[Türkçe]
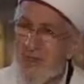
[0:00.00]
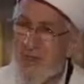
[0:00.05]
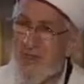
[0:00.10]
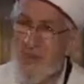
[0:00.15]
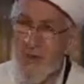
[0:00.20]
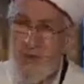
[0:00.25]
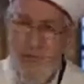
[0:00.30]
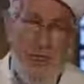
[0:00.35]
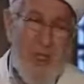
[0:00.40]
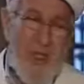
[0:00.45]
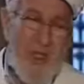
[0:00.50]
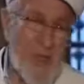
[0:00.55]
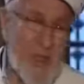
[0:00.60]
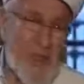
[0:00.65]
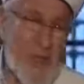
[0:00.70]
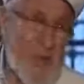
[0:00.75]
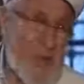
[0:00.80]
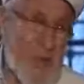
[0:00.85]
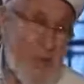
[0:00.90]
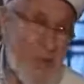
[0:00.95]
Cumhuriyet
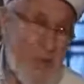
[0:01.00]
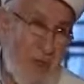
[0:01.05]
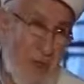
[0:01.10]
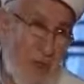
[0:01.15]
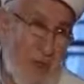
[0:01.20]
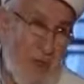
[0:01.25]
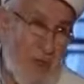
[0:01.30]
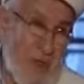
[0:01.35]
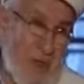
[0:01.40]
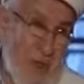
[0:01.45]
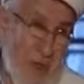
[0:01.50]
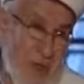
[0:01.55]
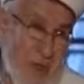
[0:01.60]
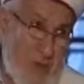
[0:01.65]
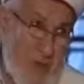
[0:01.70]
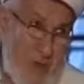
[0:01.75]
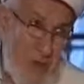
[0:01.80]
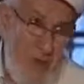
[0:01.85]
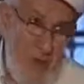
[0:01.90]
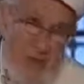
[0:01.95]
döneminin en
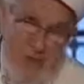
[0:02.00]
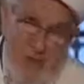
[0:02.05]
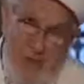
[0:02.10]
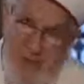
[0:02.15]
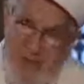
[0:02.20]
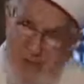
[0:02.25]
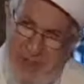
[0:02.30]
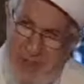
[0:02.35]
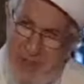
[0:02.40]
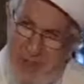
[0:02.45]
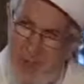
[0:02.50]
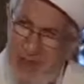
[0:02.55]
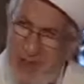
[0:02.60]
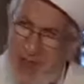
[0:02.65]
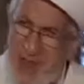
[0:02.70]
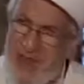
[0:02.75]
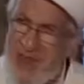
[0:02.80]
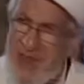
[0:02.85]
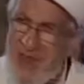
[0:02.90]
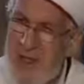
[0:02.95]
önemli alimlerinden
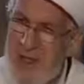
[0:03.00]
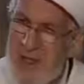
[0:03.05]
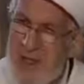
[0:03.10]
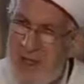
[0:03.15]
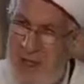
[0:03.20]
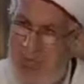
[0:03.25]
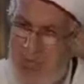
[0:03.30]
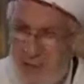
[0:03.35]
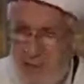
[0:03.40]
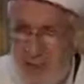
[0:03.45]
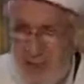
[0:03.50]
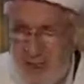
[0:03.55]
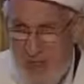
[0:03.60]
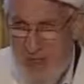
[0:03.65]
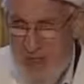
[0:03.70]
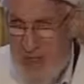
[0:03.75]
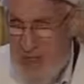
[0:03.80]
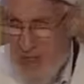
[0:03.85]
olan Elmalı